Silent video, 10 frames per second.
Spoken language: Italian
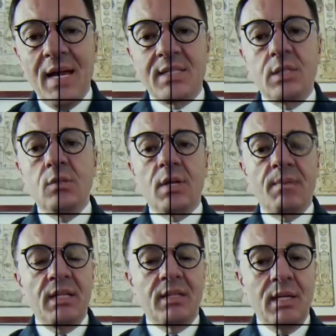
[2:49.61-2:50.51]

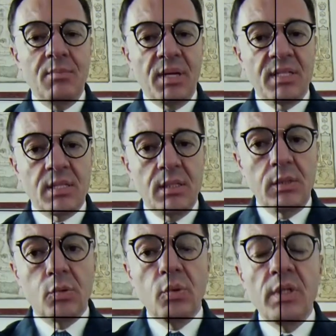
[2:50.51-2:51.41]
sicuramente le imprese del
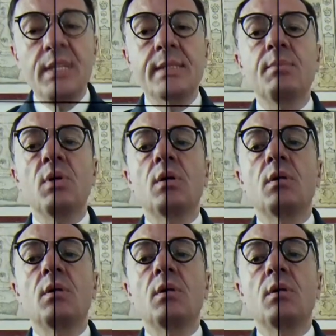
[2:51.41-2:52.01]
turismo,